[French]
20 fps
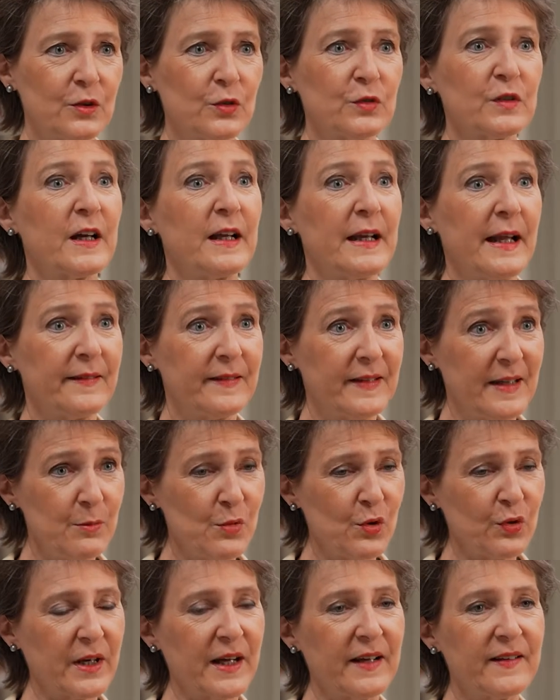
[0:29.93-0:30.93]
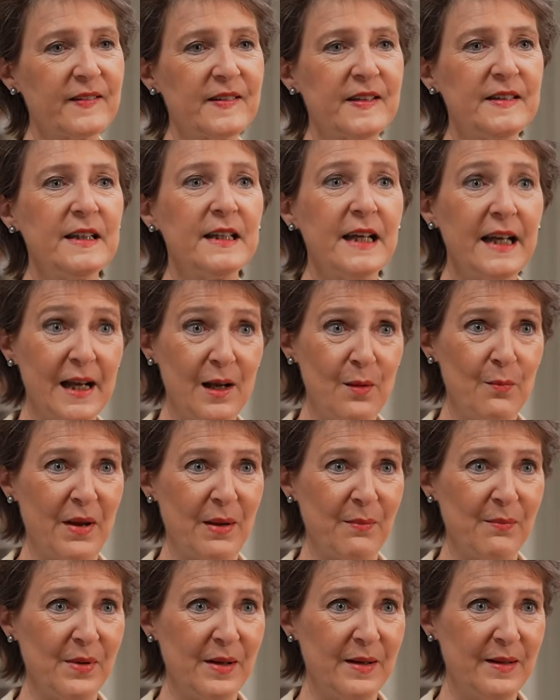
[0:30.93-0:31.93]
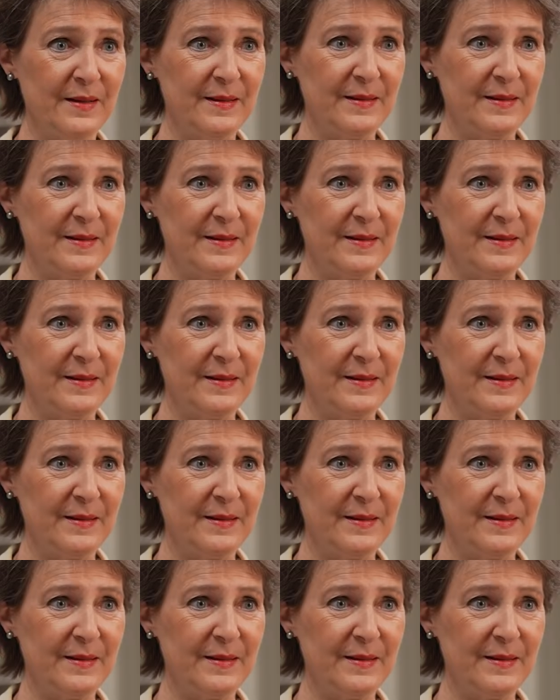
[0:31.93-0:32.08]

contre la démocratie elle-même